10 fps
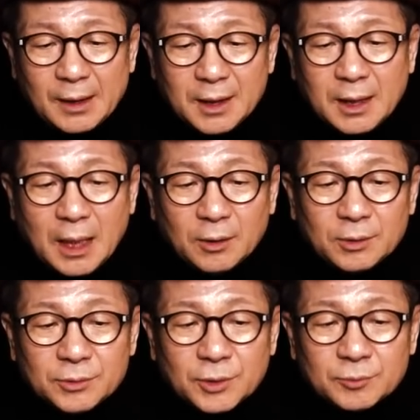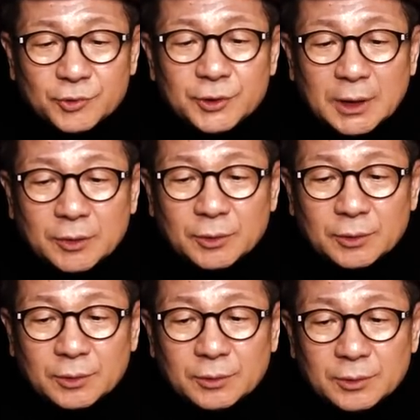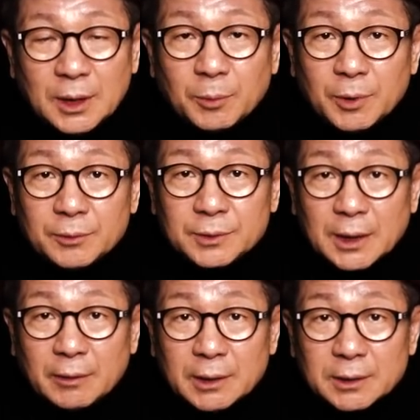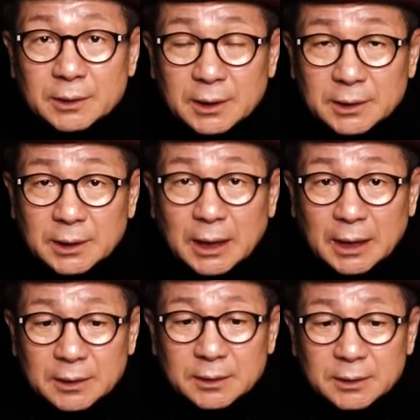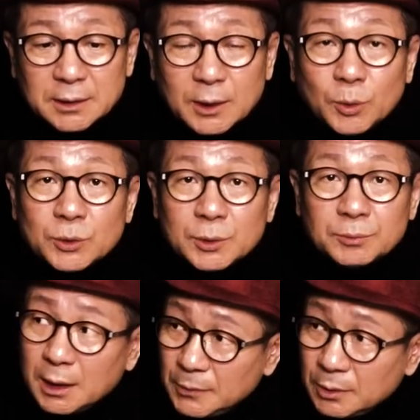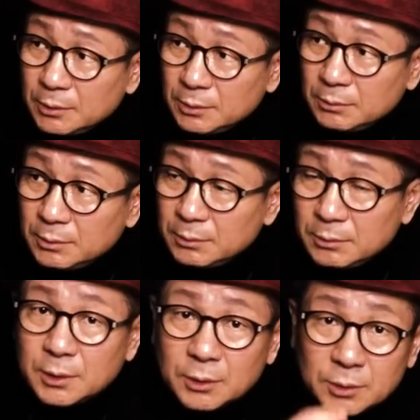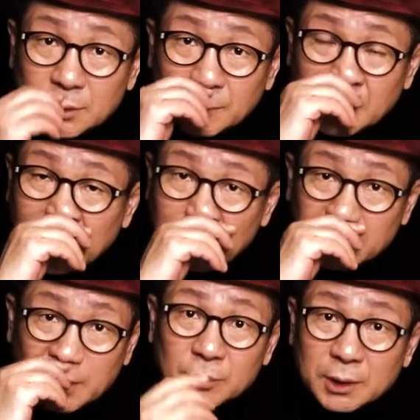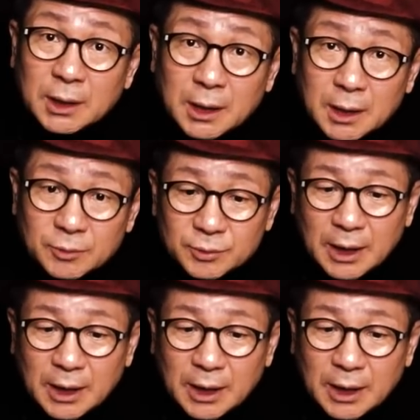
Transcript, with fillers: 음, 이 캥거루족 문제도 일본 사회에서 그때 심각했었는데 요즘 한년 전쯤인가부터 우리나라에도